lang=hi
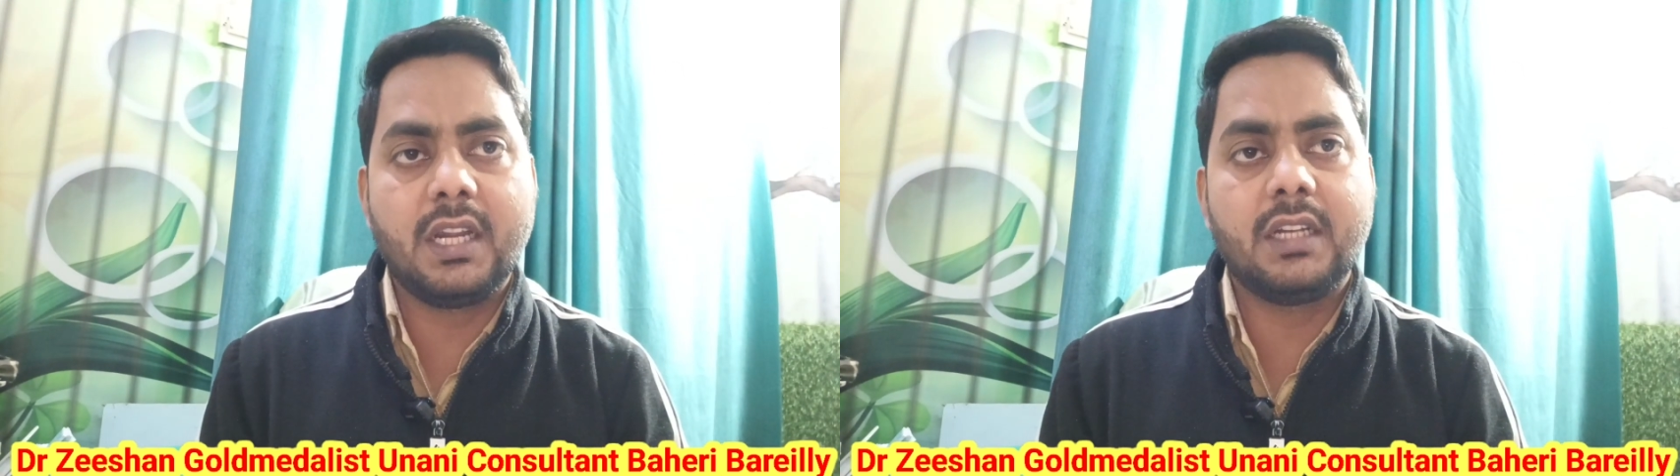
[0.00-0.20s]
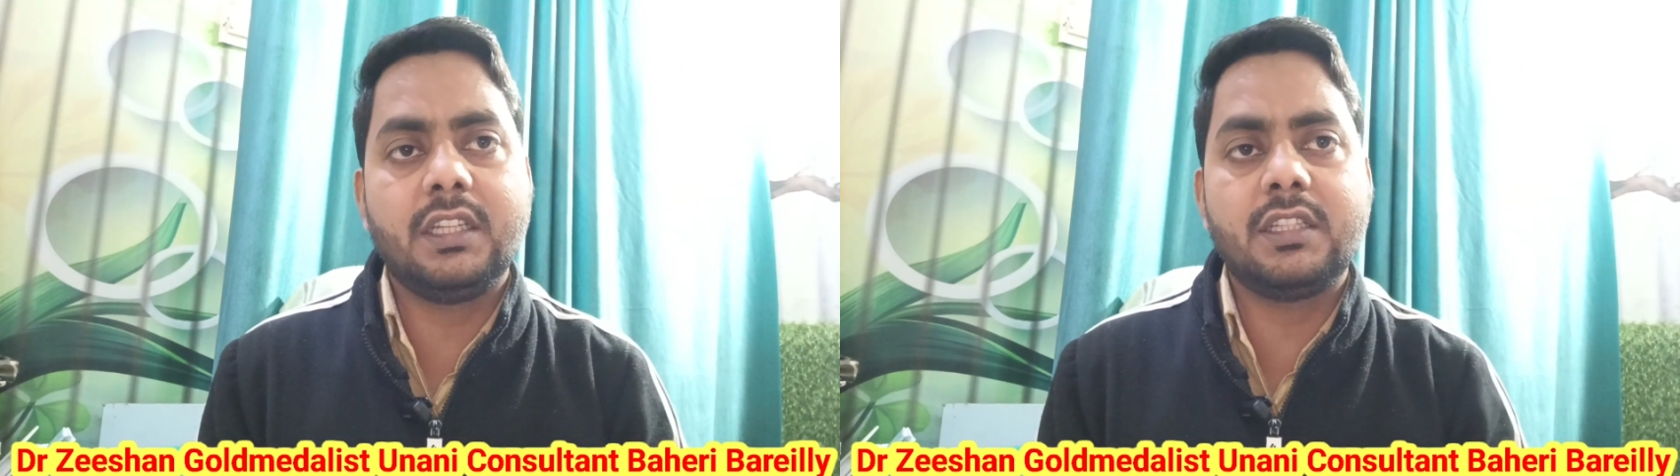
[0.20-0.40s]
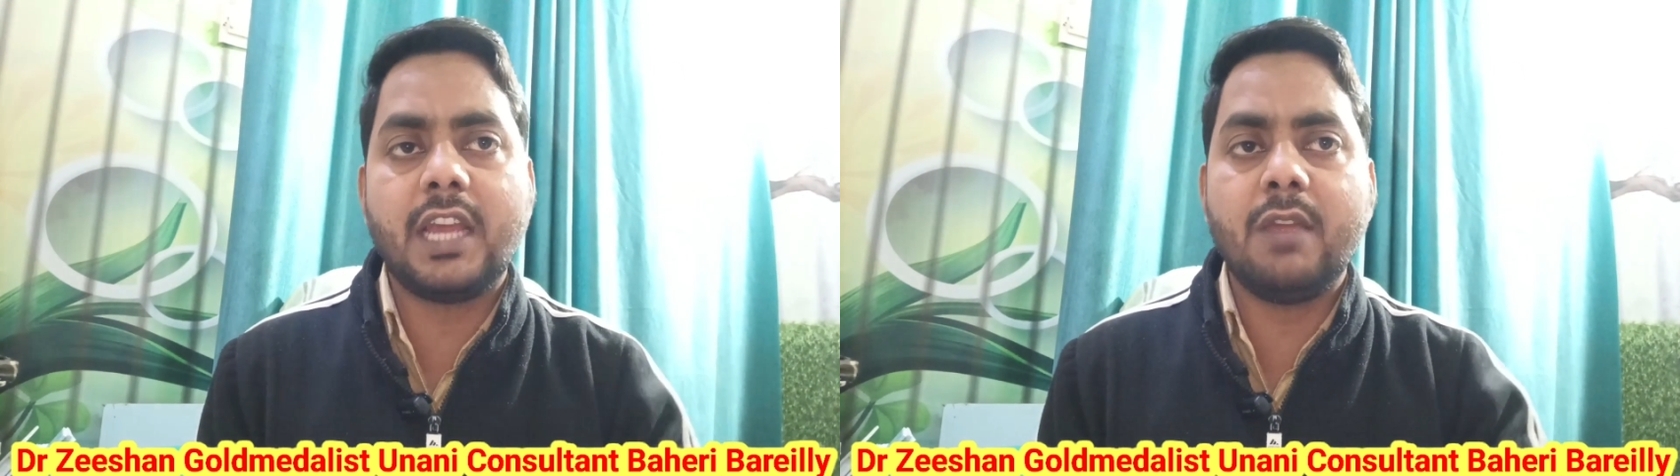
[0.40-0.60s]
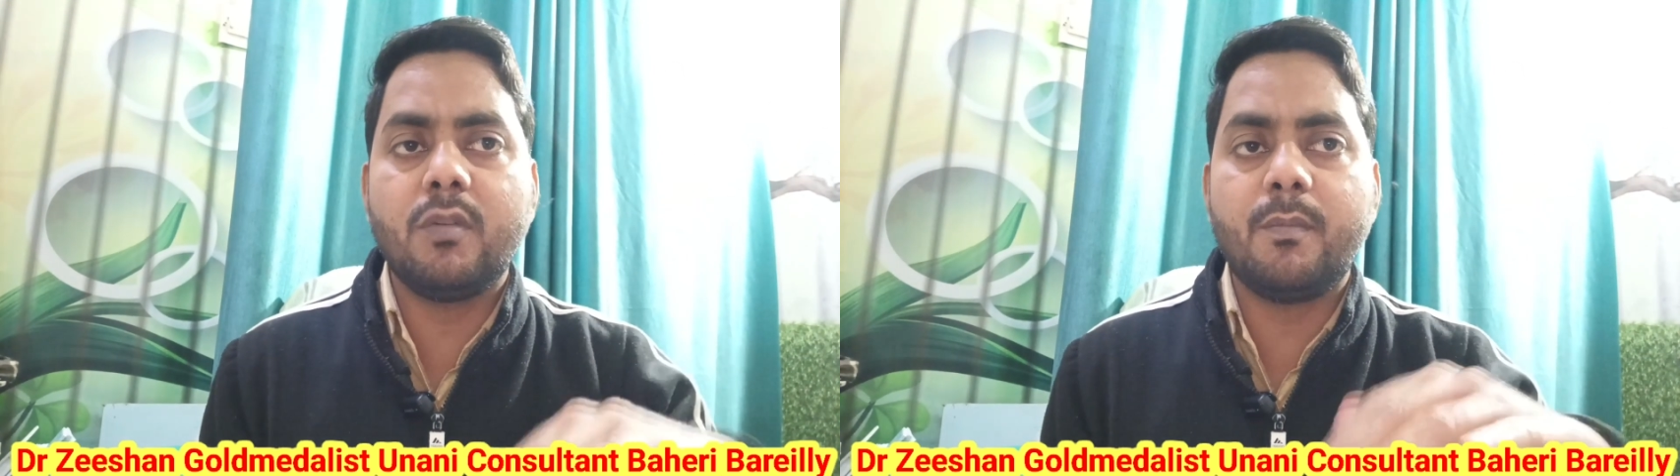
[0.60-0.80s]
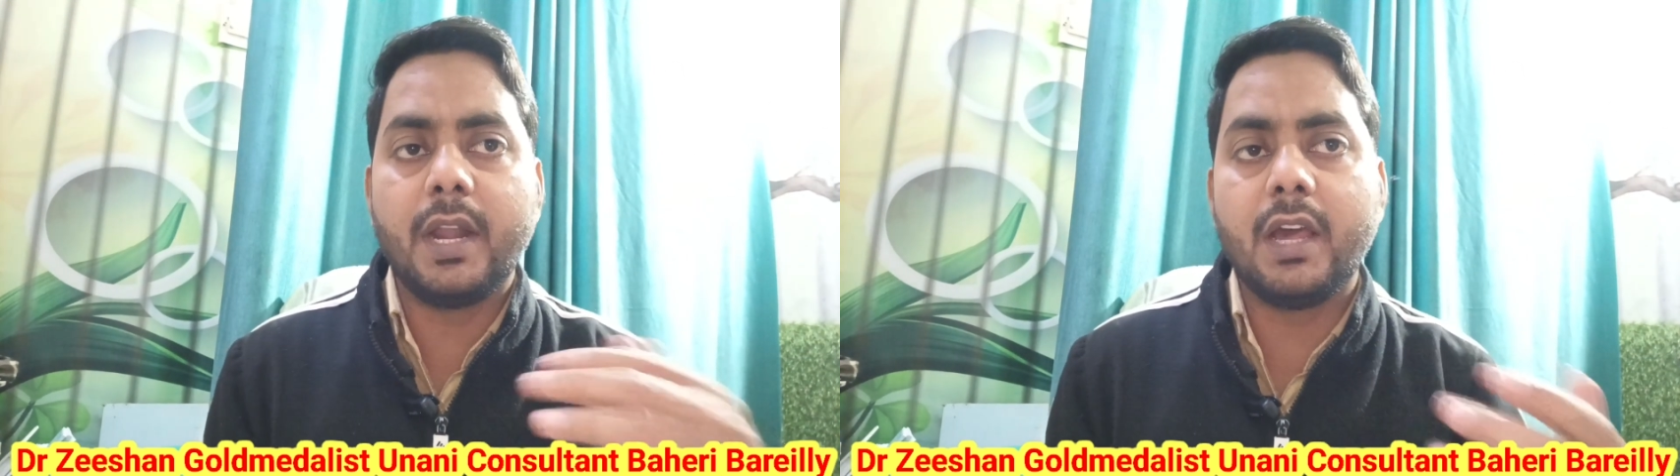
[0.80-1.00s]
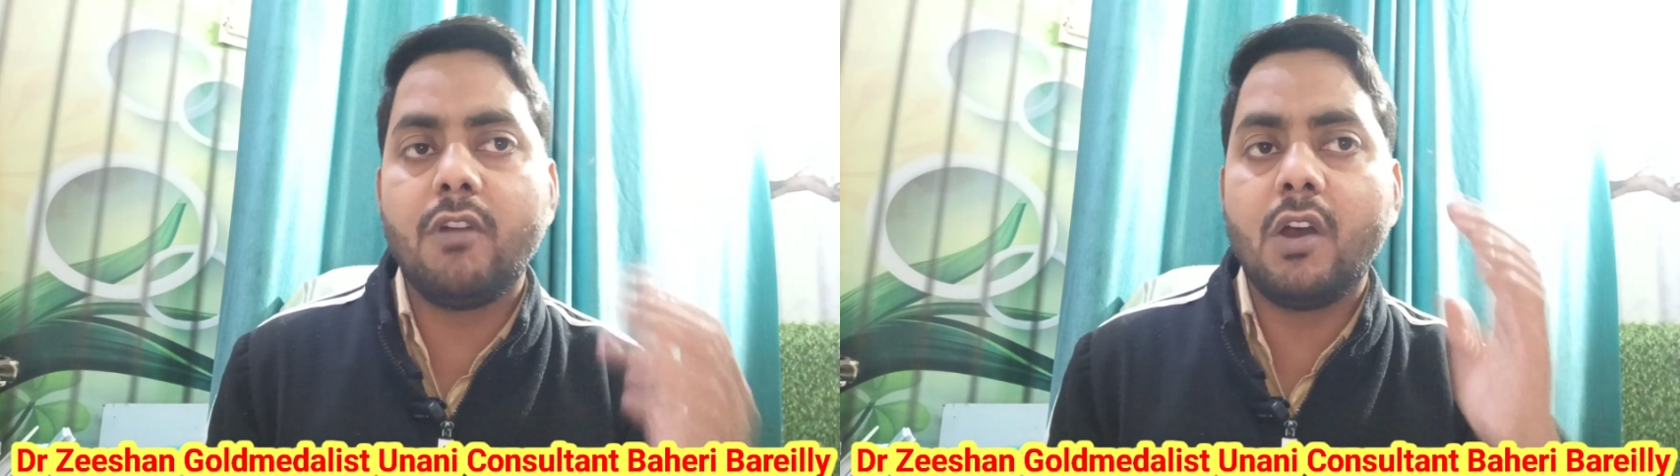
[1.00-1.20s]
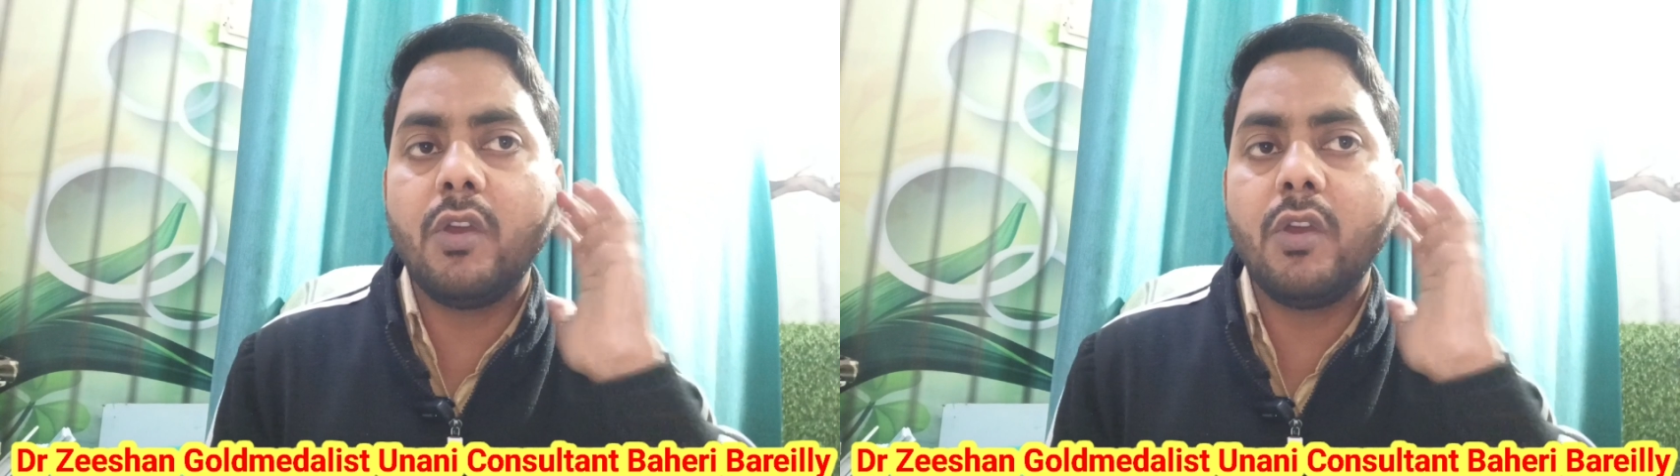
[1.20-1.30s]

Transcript: करती है चाहे वो बढ़ा हुआ